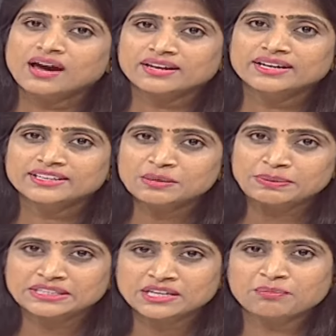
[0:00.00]
ఆయన అడిగిన
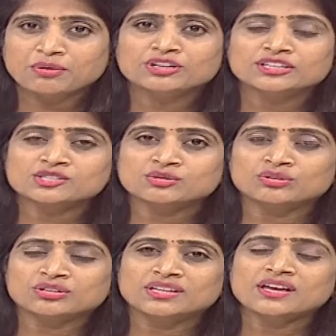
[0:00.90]
ప్రతి రిపోర్టు ఇస్తూ
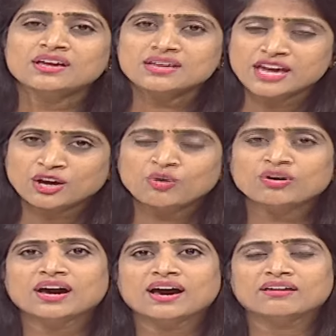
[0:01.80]
ఉంటుంది
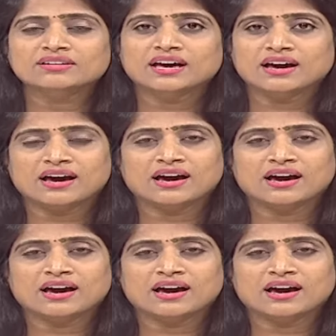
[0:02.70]
ఎక్కువగా ఆవిడ